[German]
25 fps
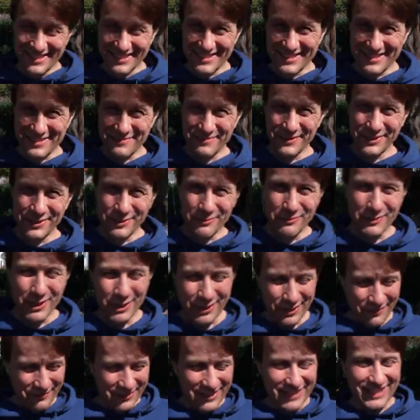dieses Video mehr
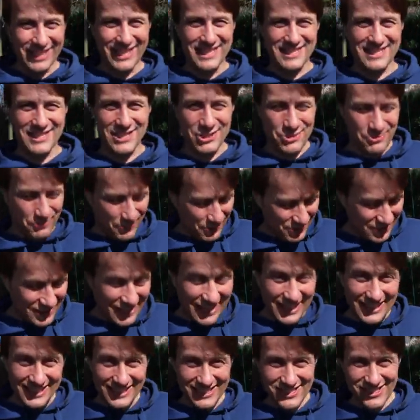oder weniger sehr
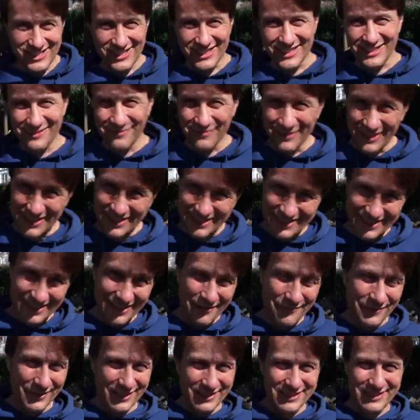spontan entstanden, weil ich hier
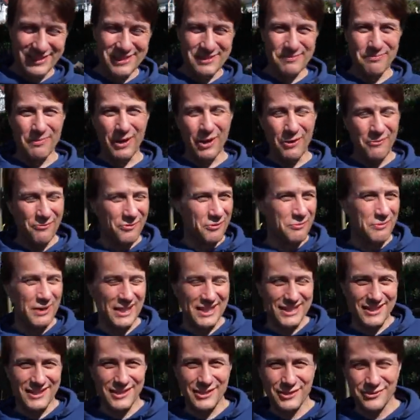einfach an diesem Baum
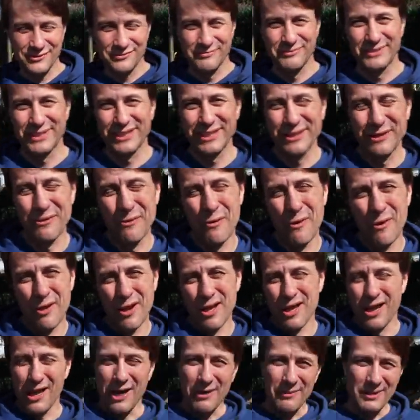vorbeigelaufen bin.
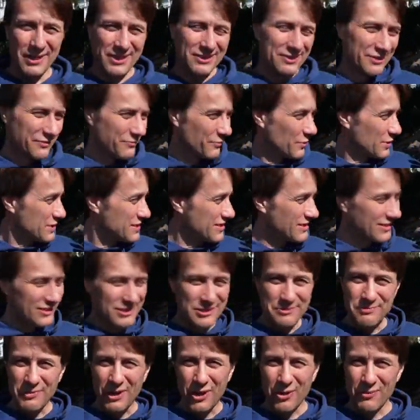Aber die Wurzeln
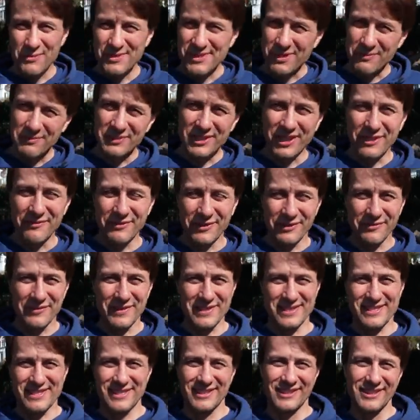des Baums haben mich einfach
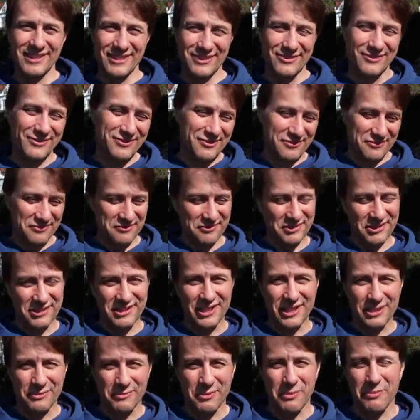fasziniert und ich
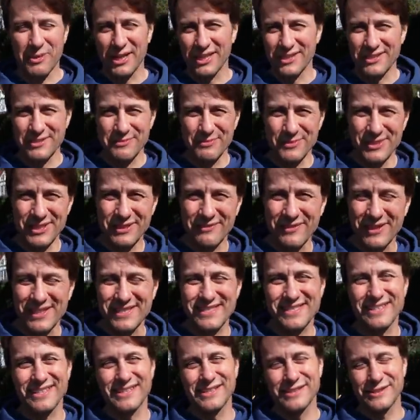dachte mir mal, das muss ich
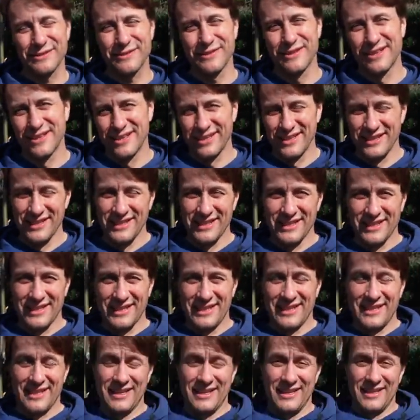festhalten.
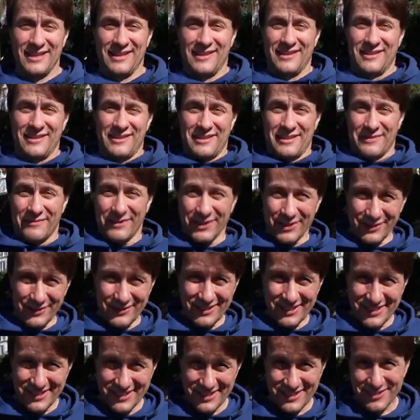Wenn euch
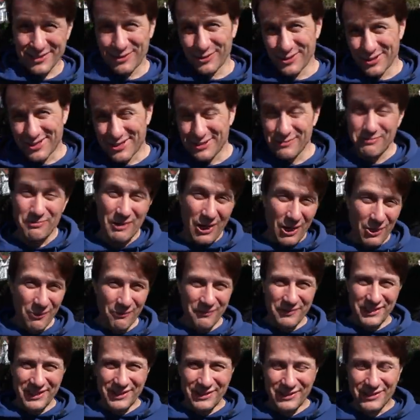dieses kurze
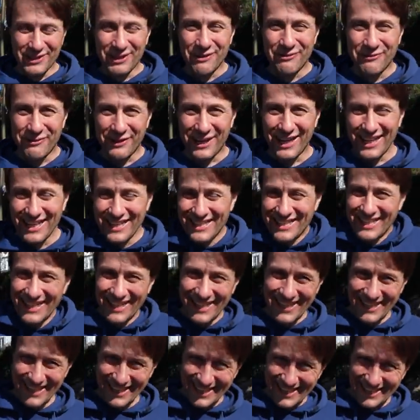Baumvideo gefallen
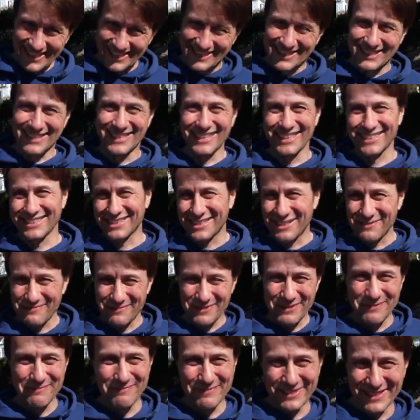hat, dann
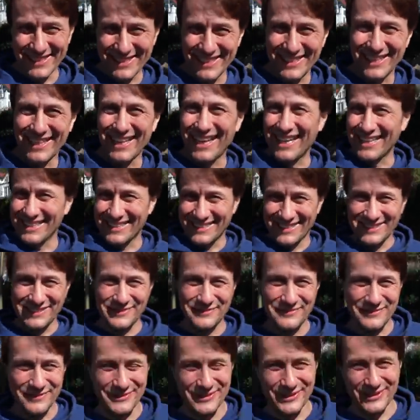gebt mir bitte ein Like
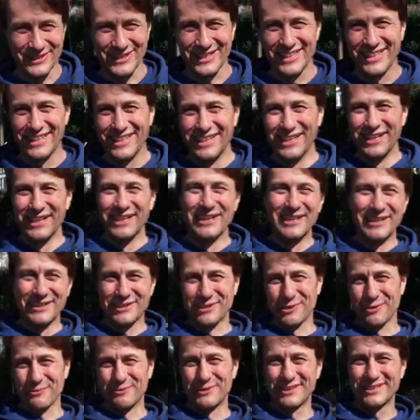dafür oder
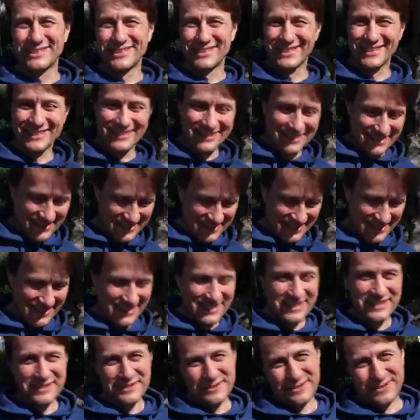kommentiert es
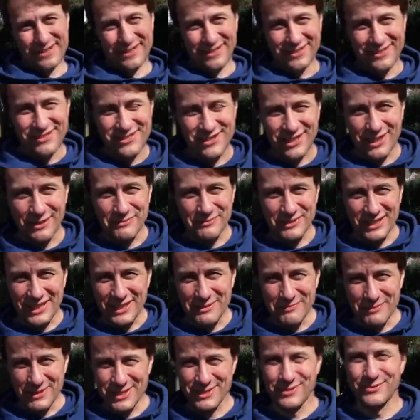und schreibt
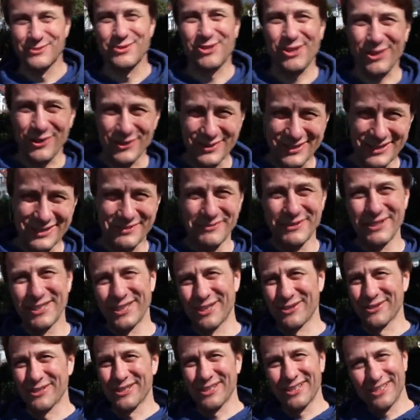rein, mach so einen Schrott nie
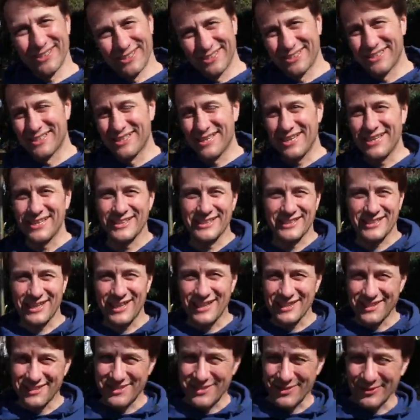wieder oder hey,
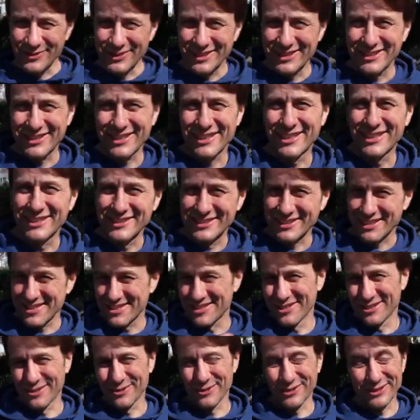gerade solche Dinge
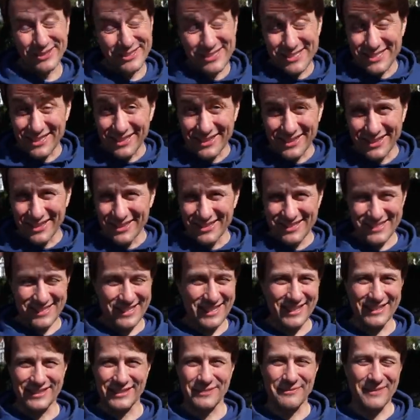interessieren euch. Das kann ja alles
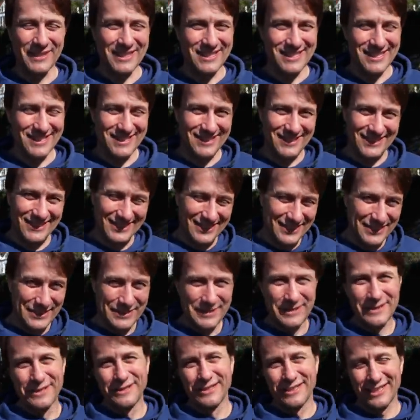sein, ich weiß es nicht.
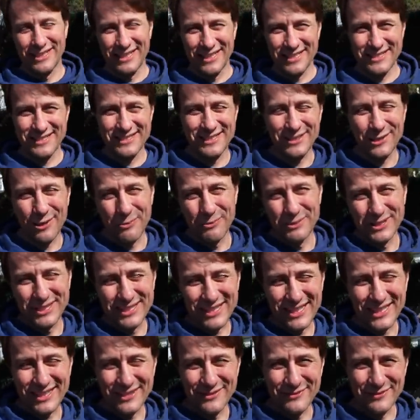Ich lese die
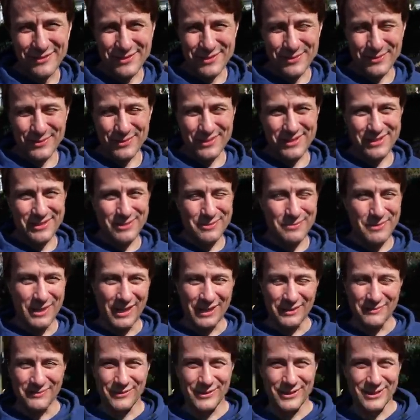Kommentare und versuche sie zu
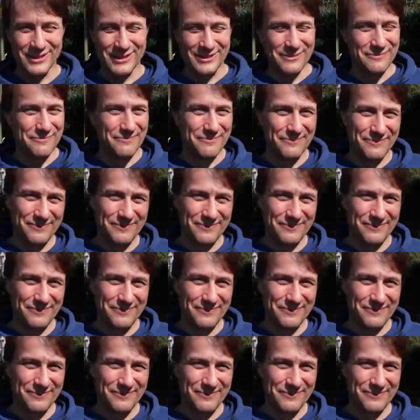beantworten.